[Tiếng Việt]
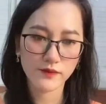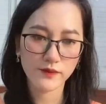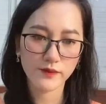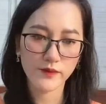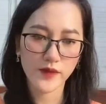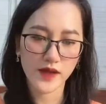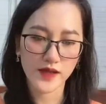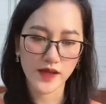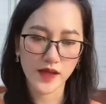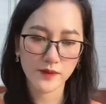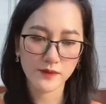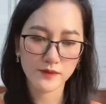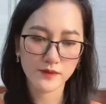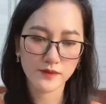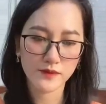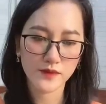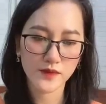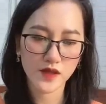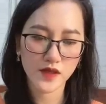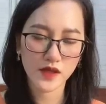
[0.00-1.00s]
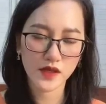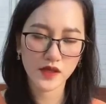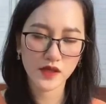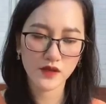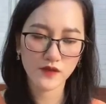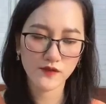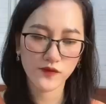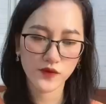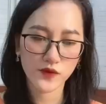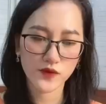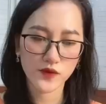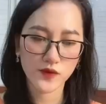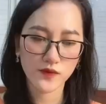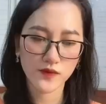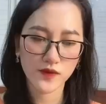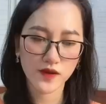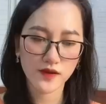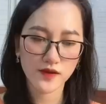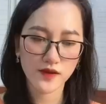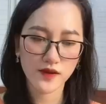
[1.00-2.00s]
Bà Năm Phù
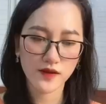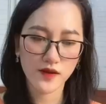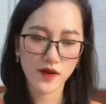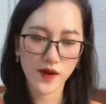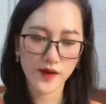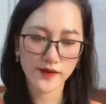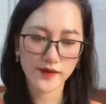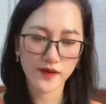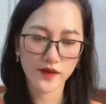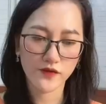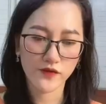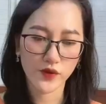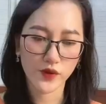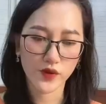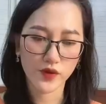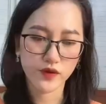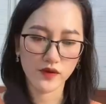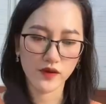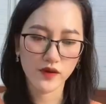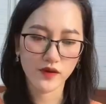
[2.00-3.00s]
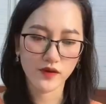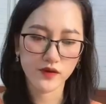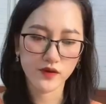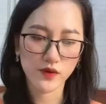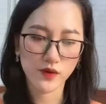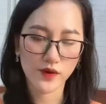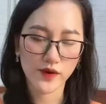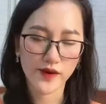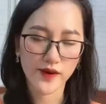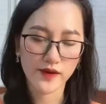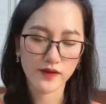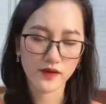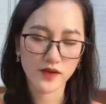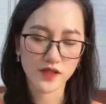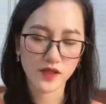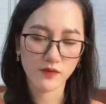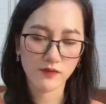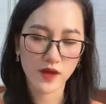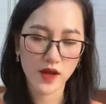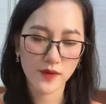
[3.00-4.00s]
Dung cất tiếng gọi người phụ nữ lớn tuổi Đang ở
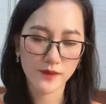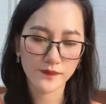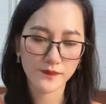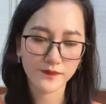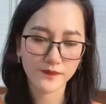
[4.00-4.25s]
trong bếp